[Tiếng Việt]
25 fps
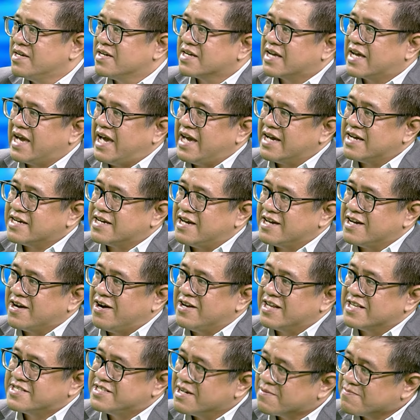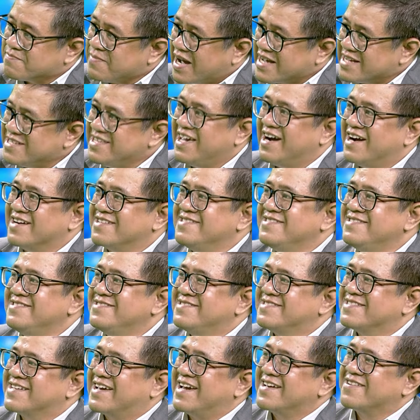các cái gọi là chất bán dẫn
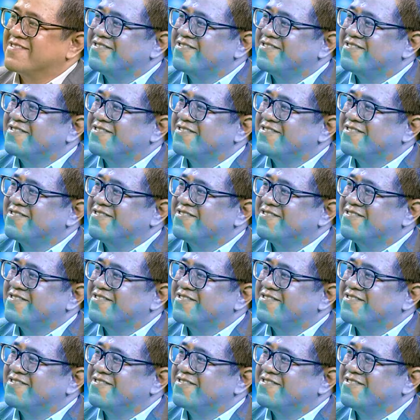các